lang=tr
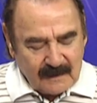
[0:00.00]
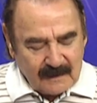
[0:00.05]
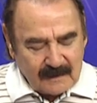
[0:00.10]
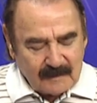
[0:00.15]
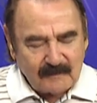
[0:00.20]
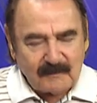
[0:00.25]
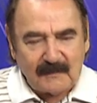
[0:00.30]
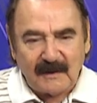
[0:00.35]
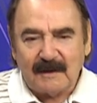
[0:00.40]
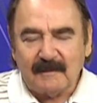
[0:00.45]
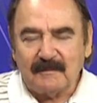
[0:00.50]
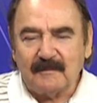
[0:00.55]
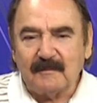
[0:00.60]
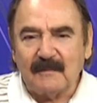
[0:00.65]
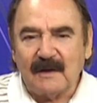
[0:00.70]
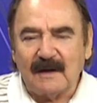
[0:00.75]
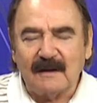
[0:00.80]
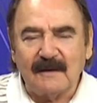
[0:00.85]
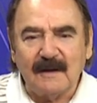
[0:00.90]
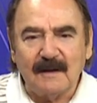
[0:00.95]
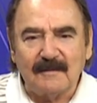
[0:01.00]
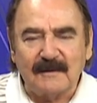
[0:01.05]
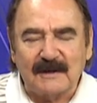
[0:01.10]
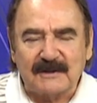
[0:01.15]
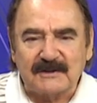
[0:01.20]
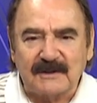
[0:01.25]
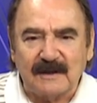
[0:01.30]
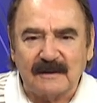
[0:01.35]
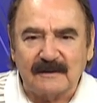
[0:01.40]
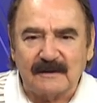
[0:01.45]
Benim belediye
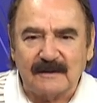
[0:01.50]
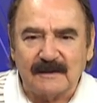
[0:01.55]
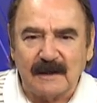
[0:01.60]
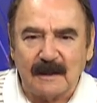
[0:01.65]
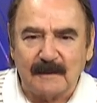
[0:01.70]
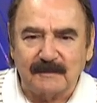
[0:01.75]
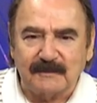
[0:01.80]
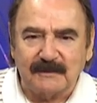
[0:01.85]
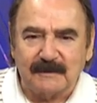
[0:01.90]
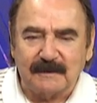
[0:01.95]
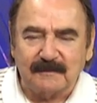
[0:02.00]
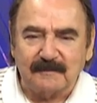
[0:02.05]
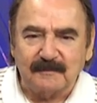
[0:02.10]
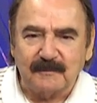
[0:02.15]
başkanlığı yaptığım